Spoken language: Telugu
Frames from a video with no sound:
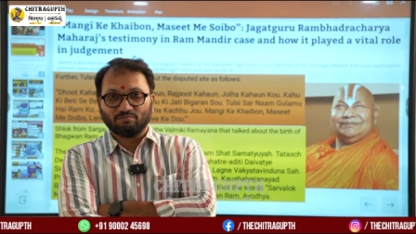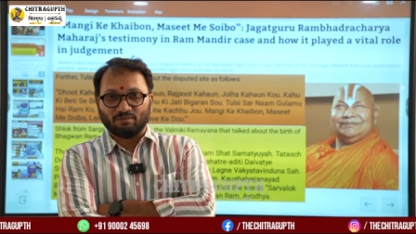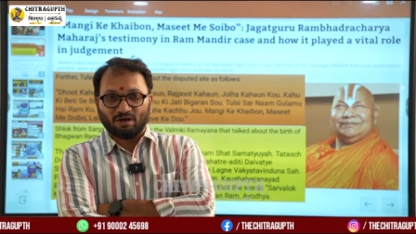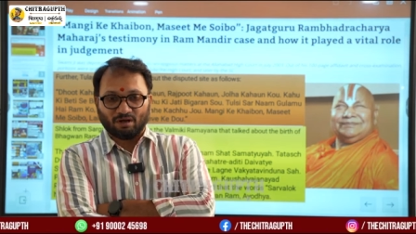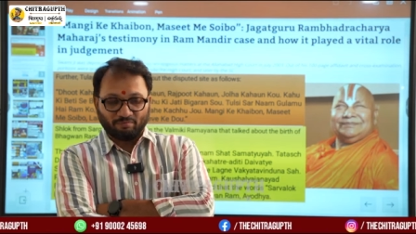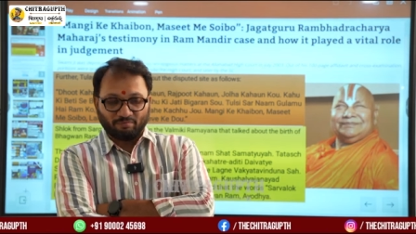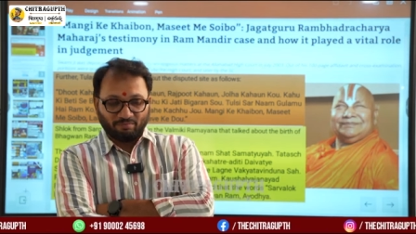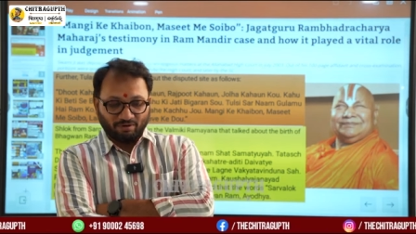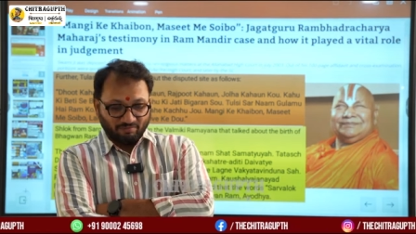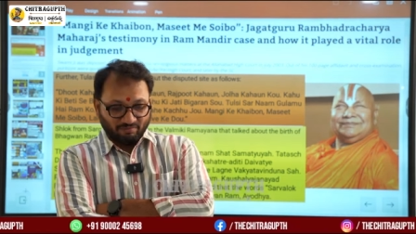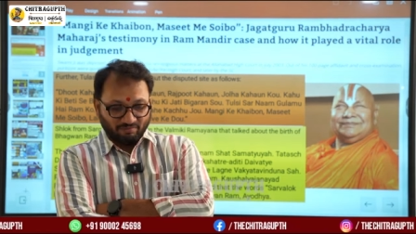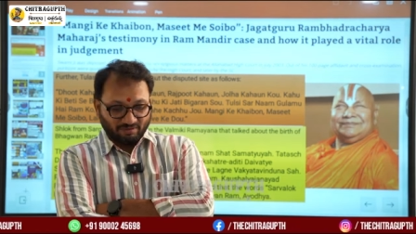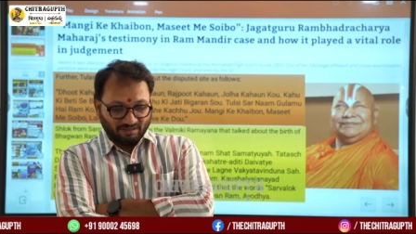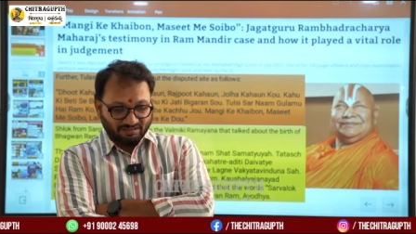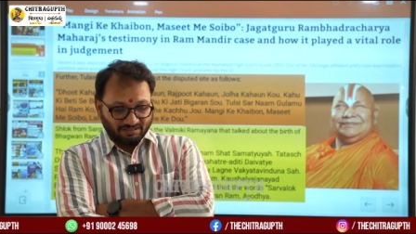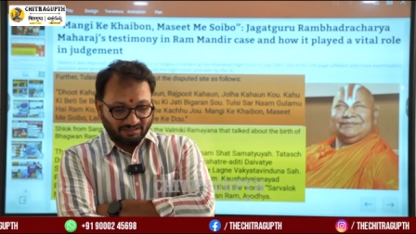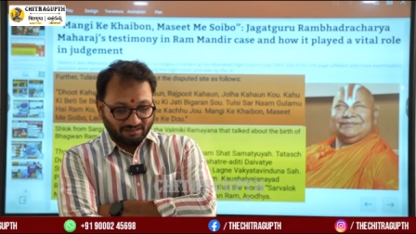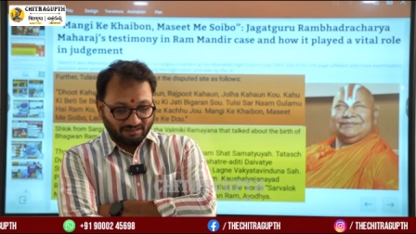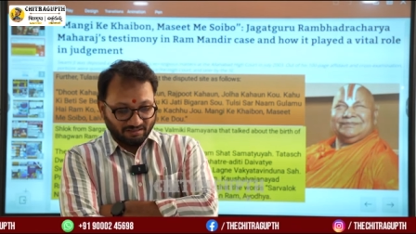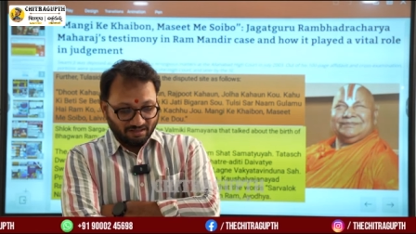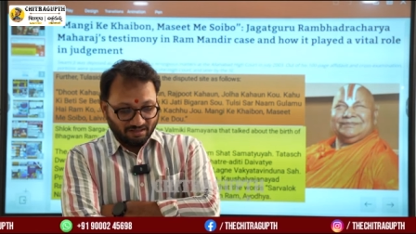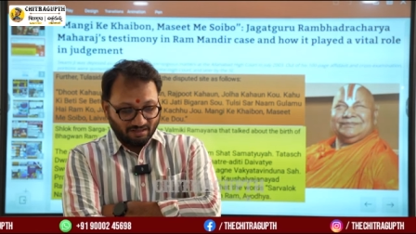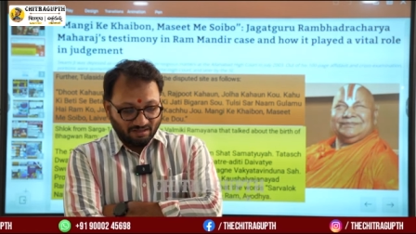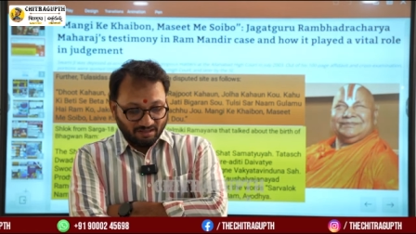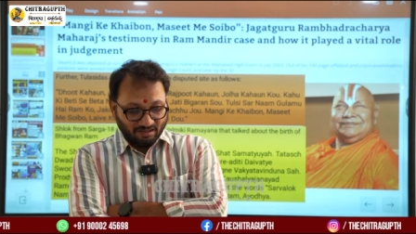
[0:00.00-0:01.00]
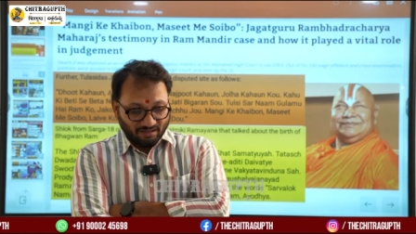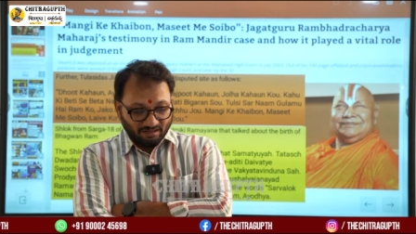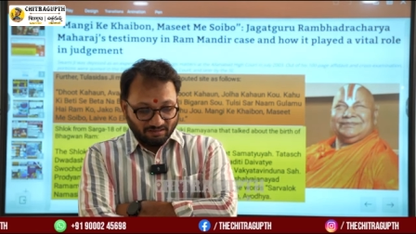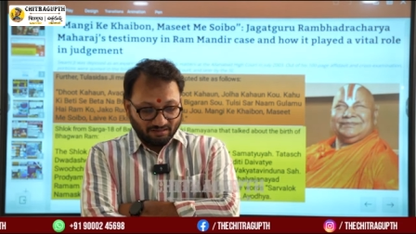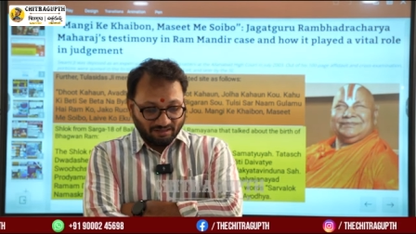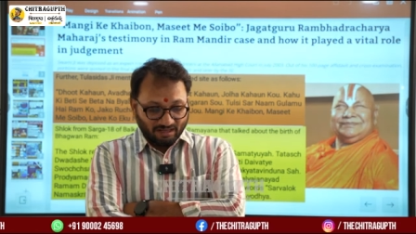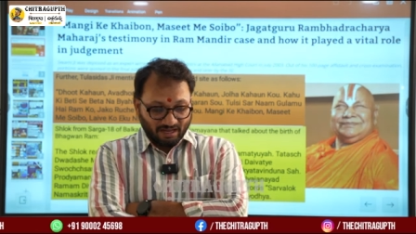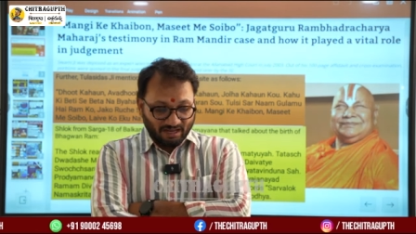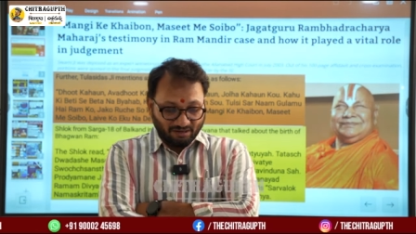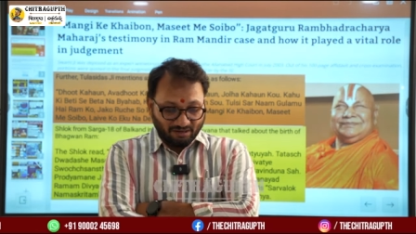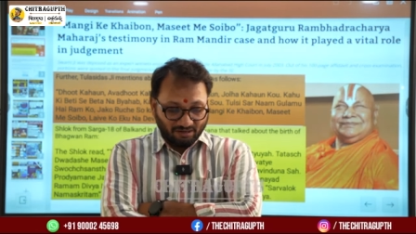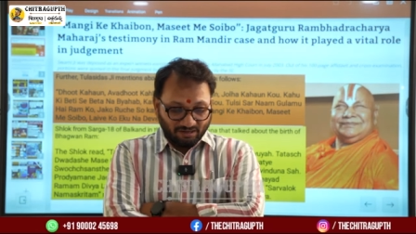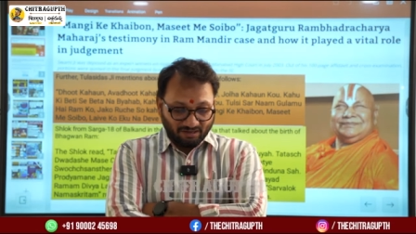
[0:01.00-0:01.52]
బాబ్రీ మస్జిద్
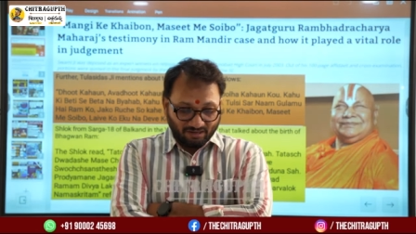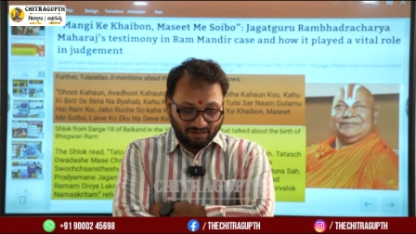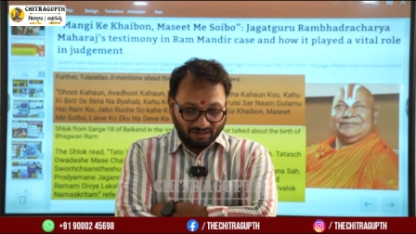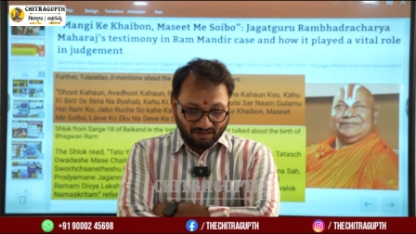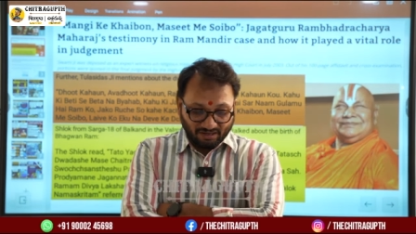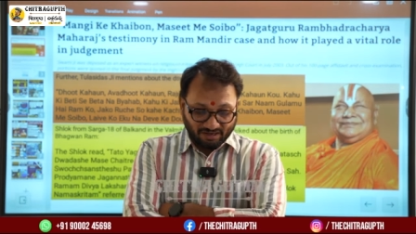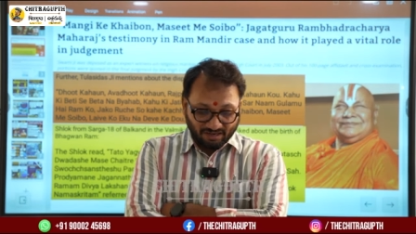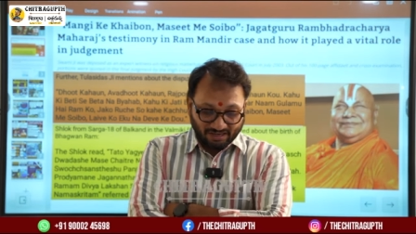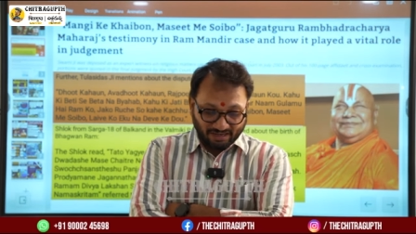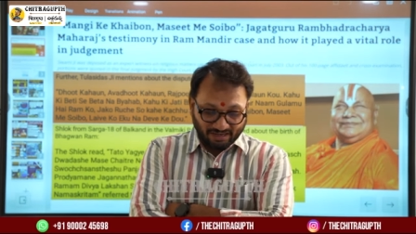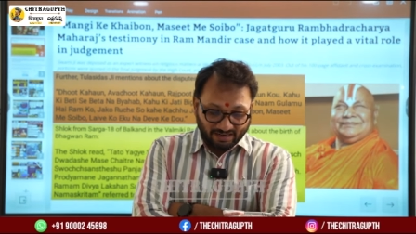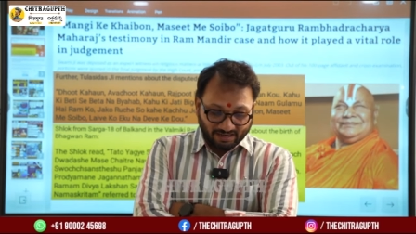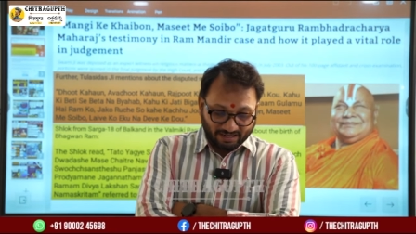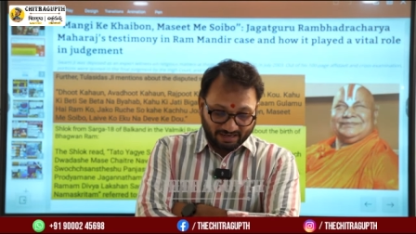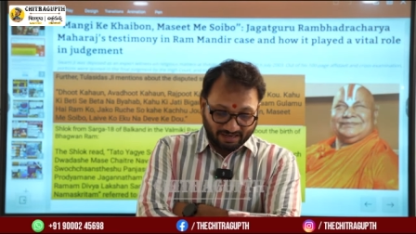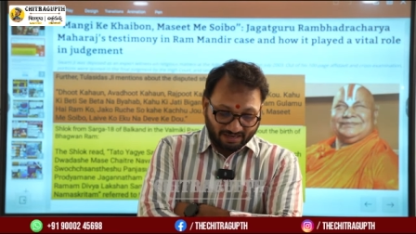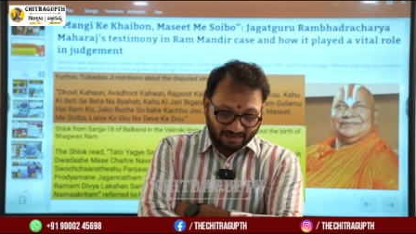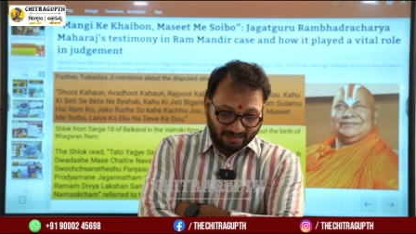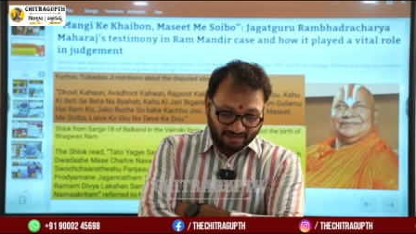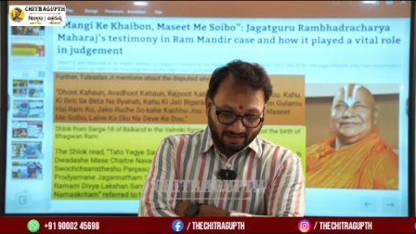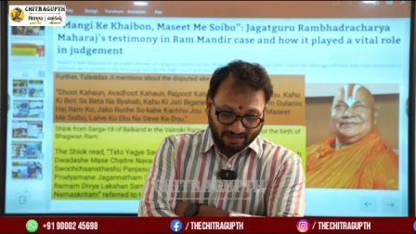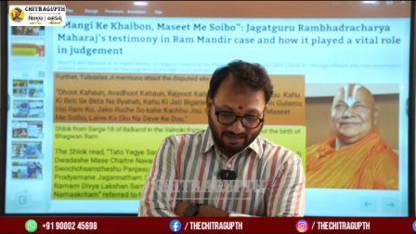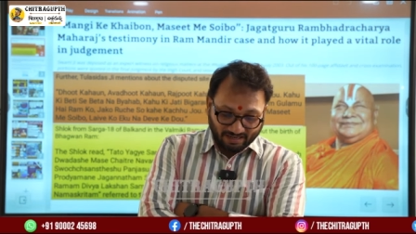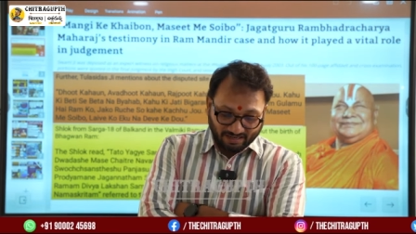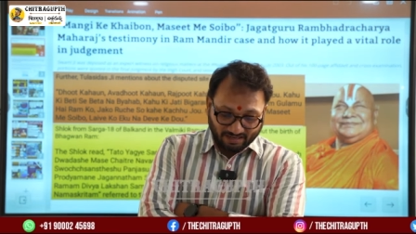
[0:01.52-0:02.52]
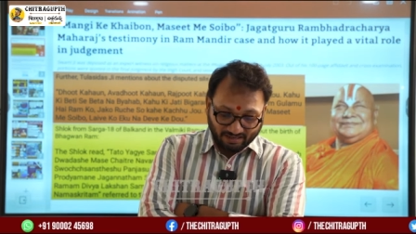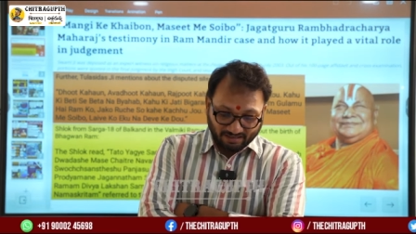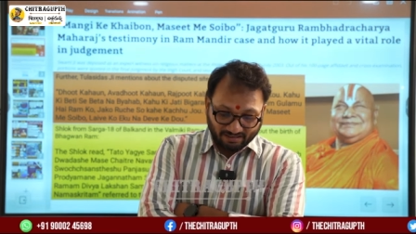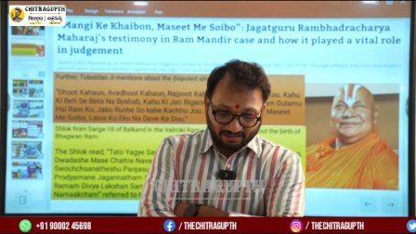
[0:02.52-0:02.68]
దాన్ని క్లియర్ కట్గా